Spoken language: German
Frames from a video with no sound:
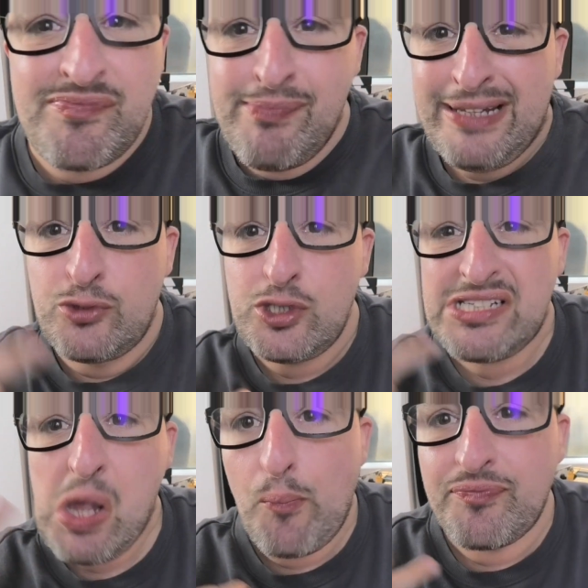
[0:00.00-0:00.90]
Man muss.
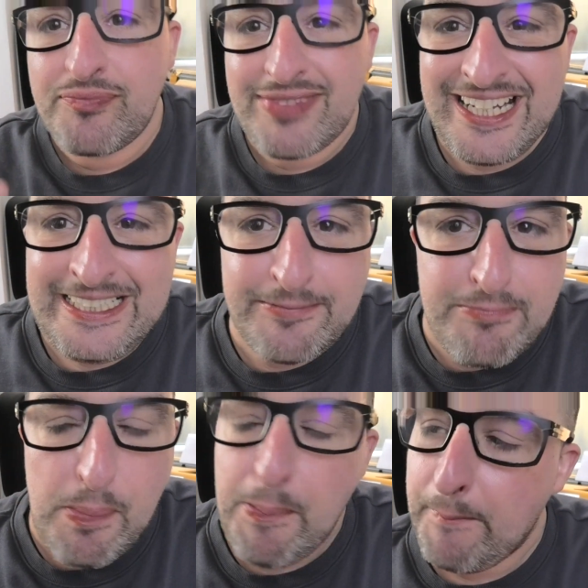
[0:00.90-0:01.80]

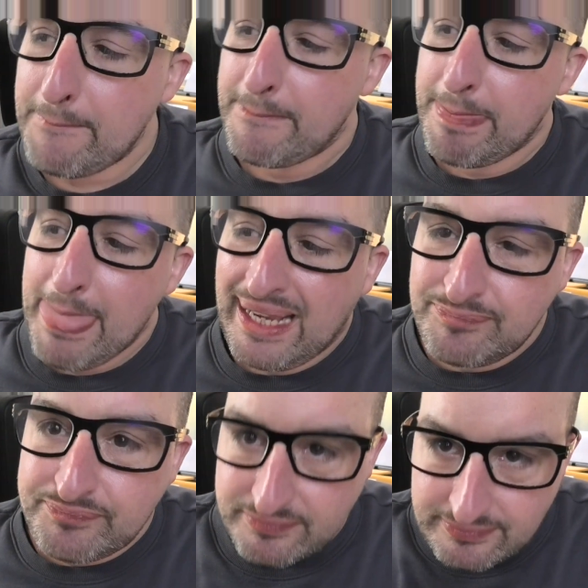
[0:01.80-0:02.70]
Mhm.
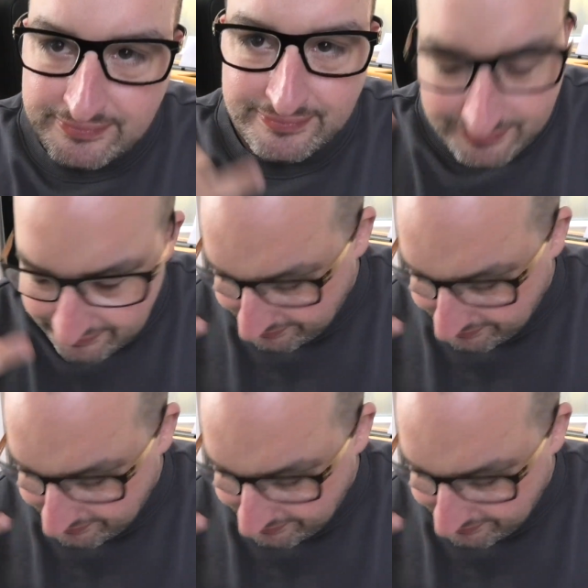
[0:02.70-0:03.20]
mh.